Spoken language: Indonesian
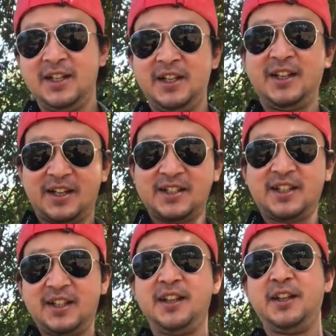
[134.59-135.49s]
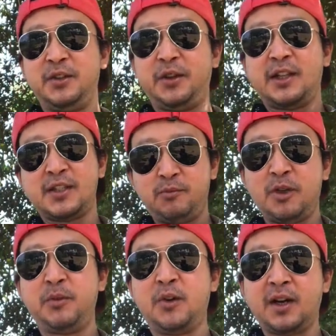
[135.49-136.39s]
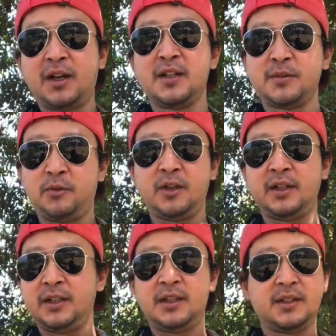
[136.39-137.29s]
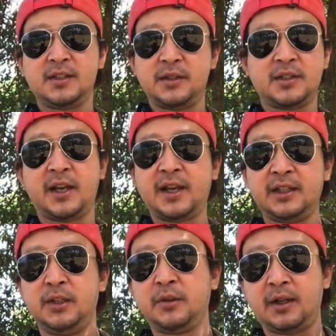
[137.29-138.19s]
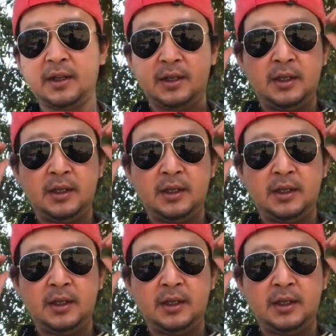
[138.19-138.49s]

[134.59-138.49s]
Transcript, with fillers: Ya seneng gitu. Kita semua mendoakan semua kita sehat gitu karena